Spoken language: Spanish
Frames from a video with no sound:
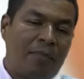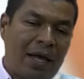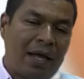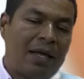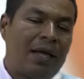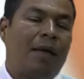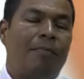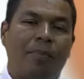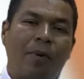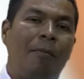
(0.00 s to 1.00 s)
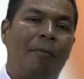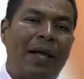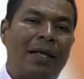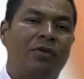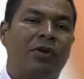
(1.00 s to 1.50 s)
Venga y
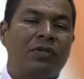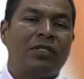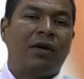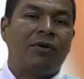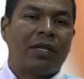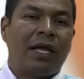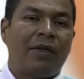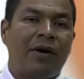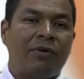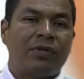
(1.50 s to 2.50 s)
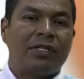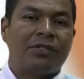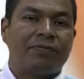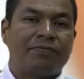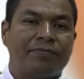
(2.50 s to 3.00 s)
acompáñenos en nuestra jornada de vacunación.